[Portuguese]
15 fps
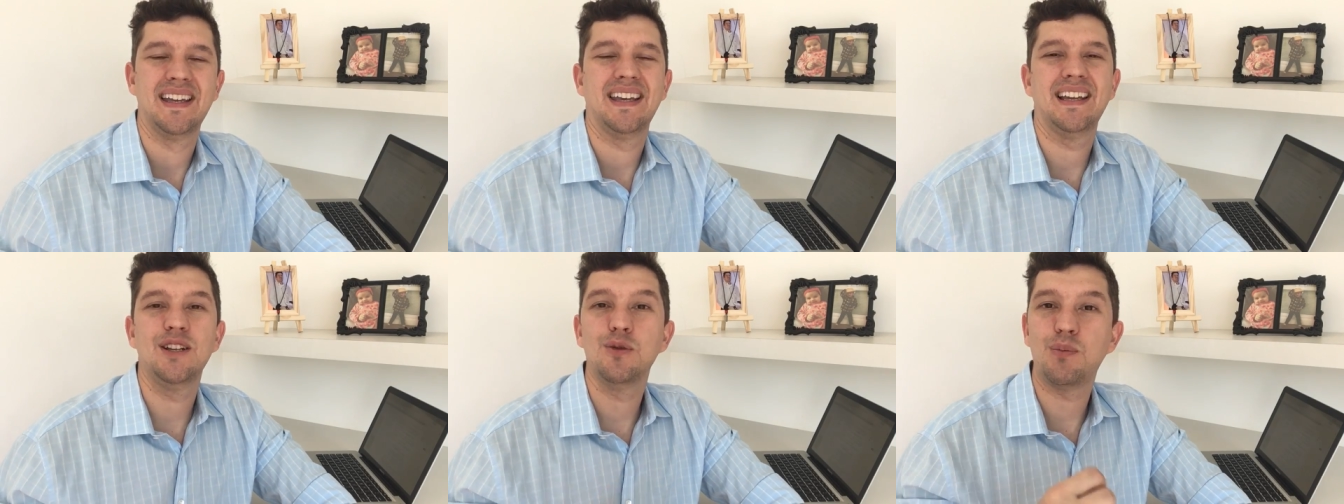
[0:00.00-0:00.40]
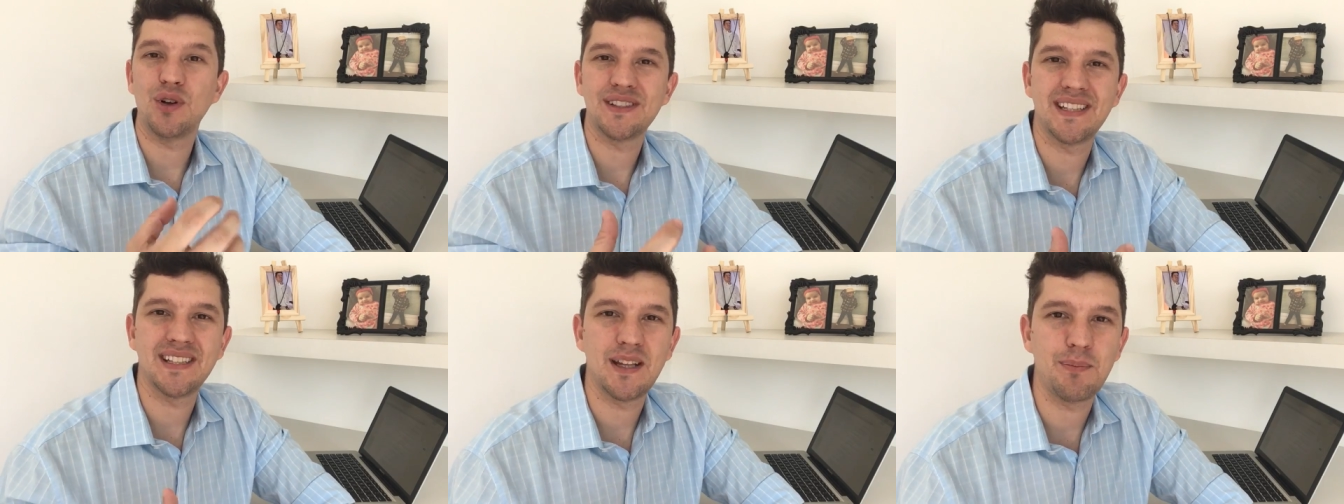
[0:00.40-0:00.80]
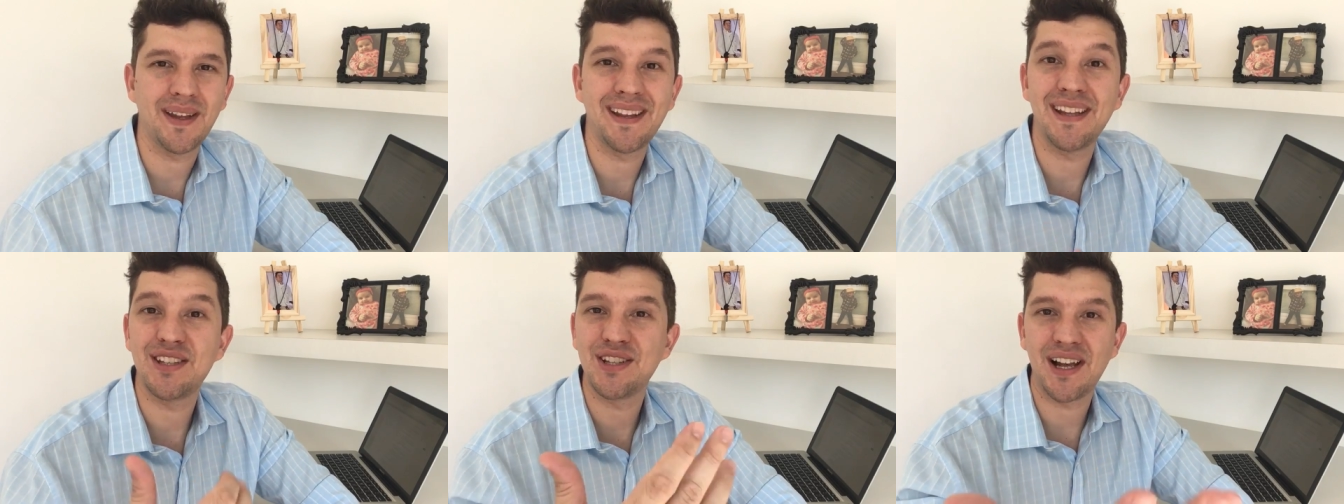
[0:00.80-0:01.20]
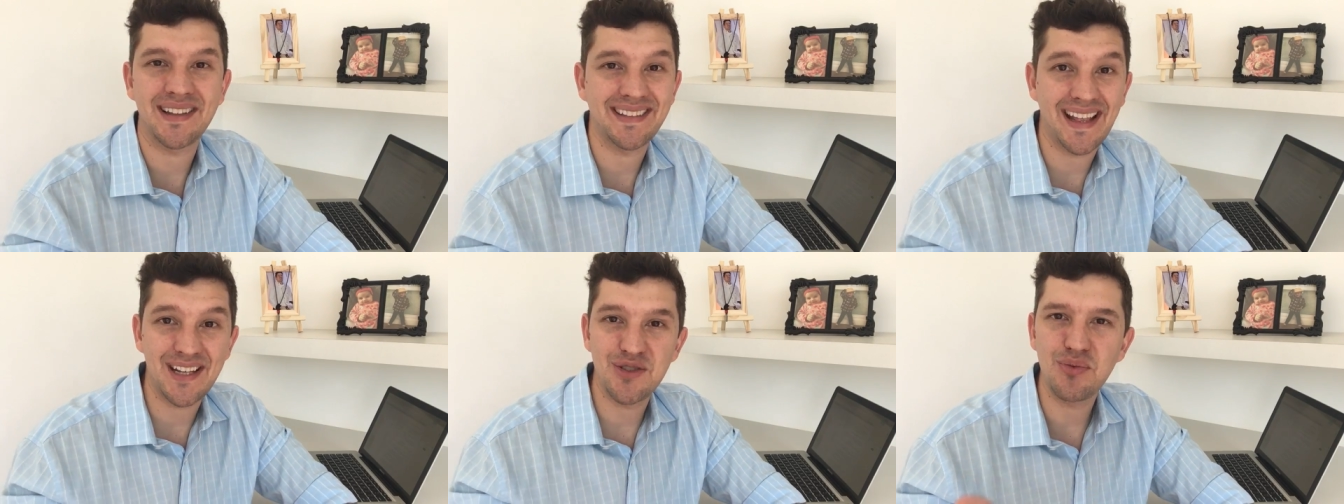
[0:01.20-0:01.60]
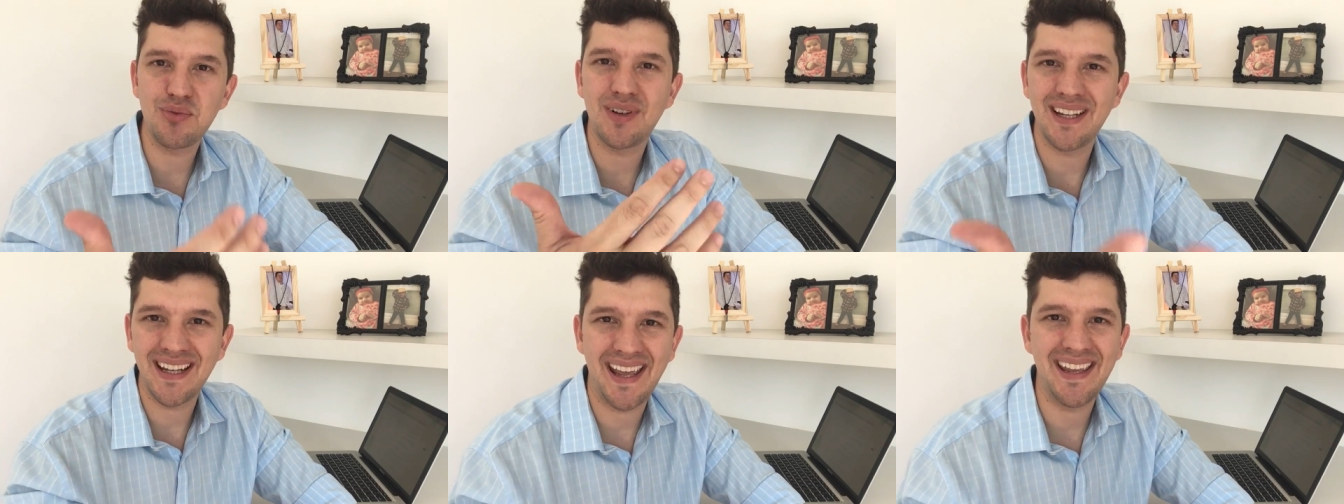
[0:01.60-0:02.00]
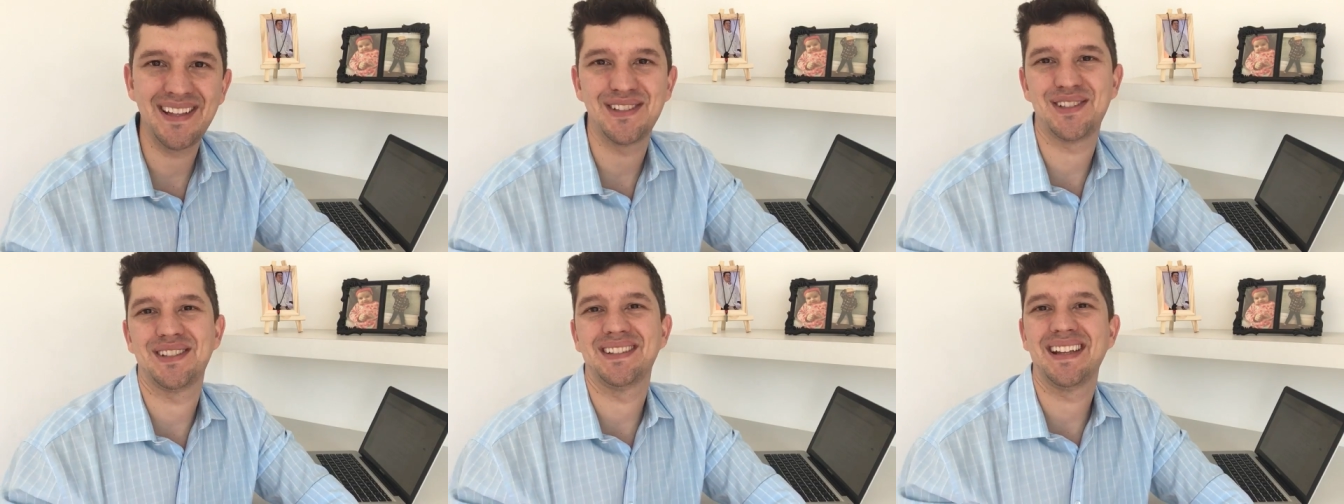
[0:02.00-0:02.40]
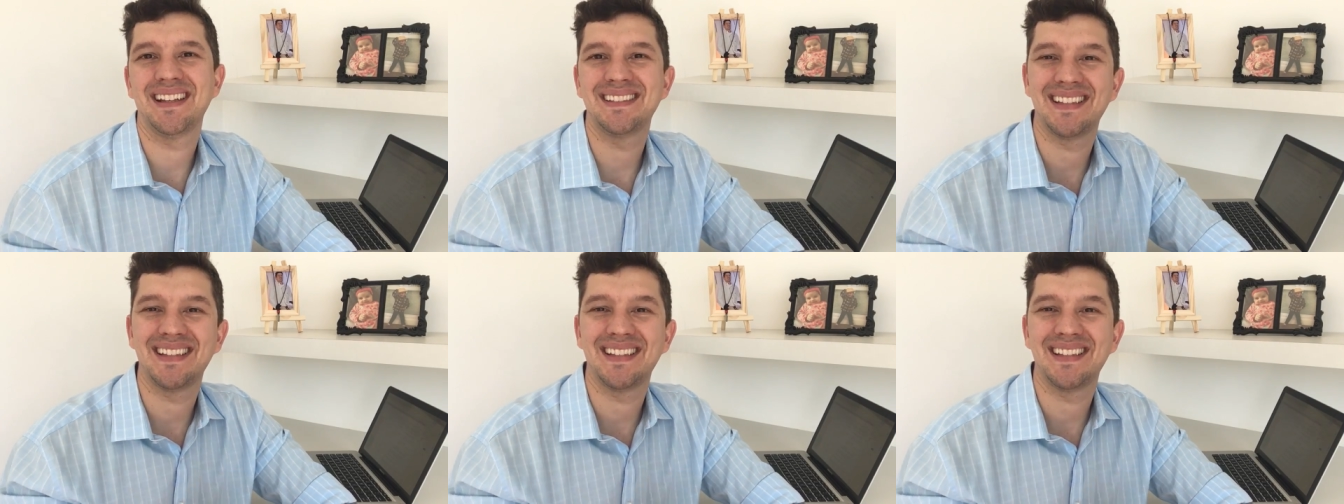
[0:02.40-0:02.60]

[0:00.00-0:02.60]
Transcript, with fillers: Ele não pode ser dependente até de um cliente, né?